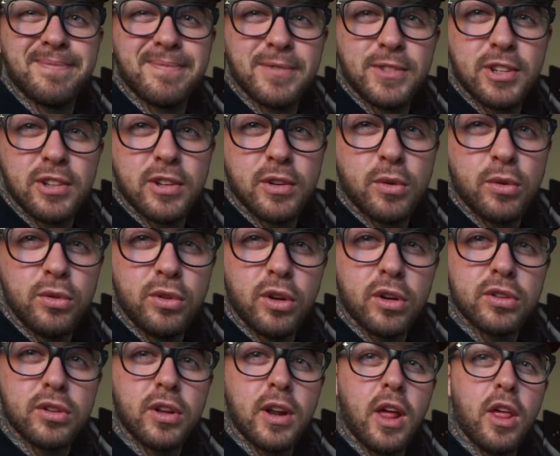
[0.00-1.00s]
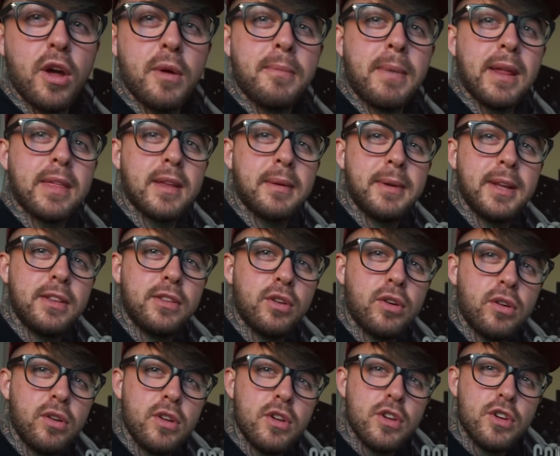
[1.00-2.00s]
Yo tengo un doctorado en
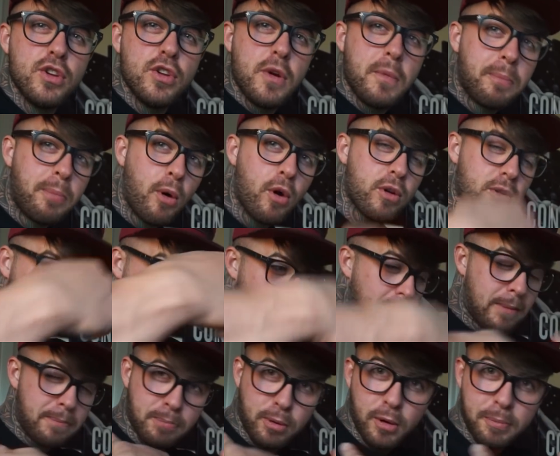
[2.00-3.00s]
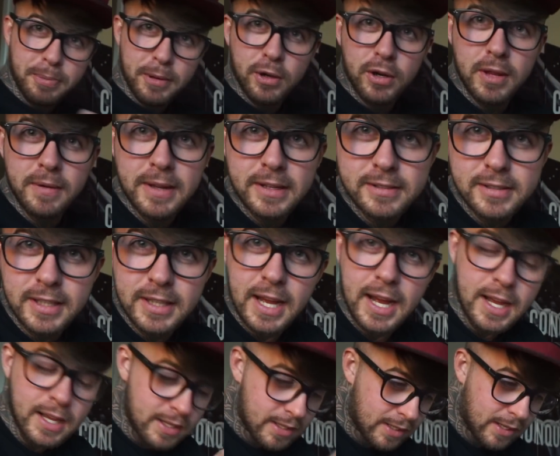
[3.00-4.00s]
mazamiento por mi propia
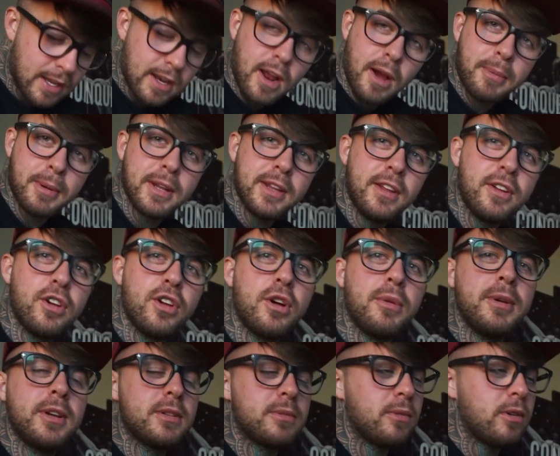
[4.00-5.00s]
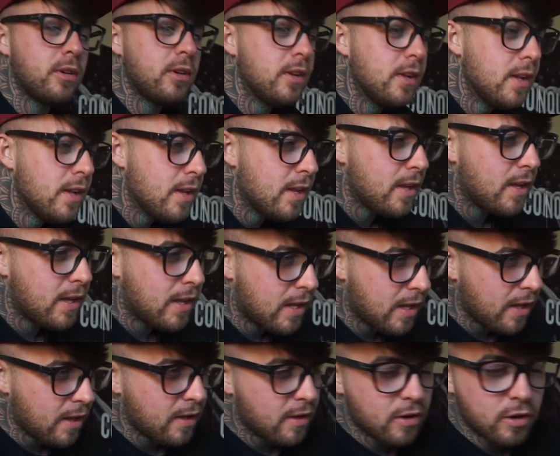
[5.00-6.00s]
universidad, que lo he aprendido yo mismo,
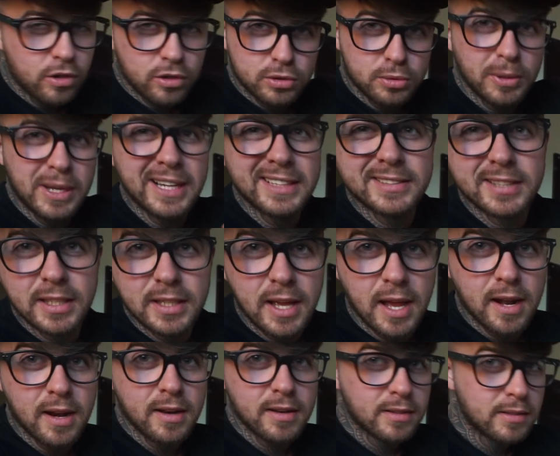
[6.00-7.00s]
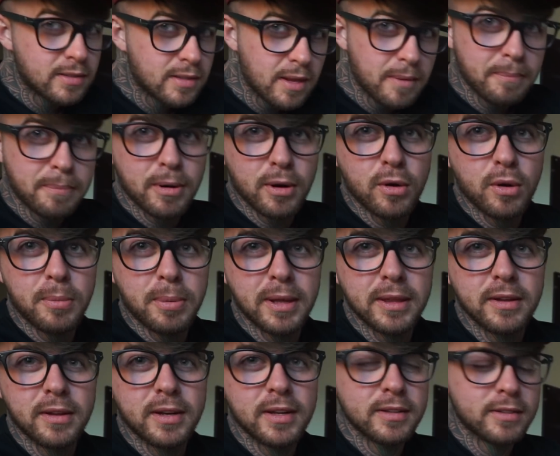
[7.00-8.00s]
y os voy a enseñar sin
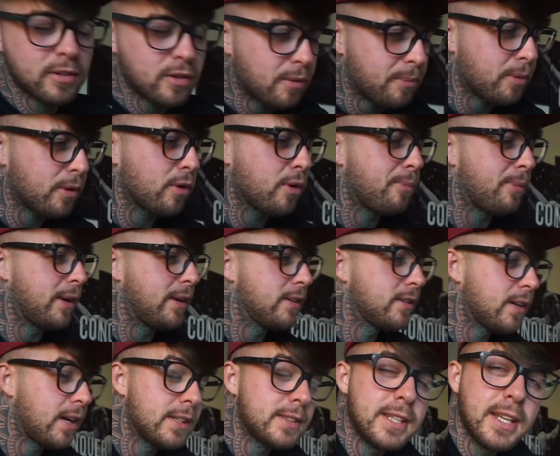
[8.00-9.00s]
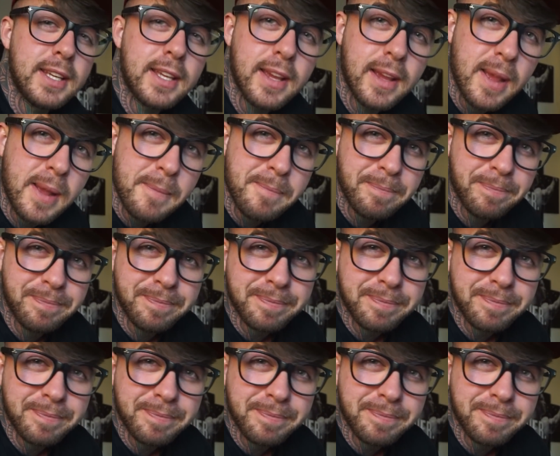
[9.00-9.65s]
preocupaciones, no os preocupéis. Así que,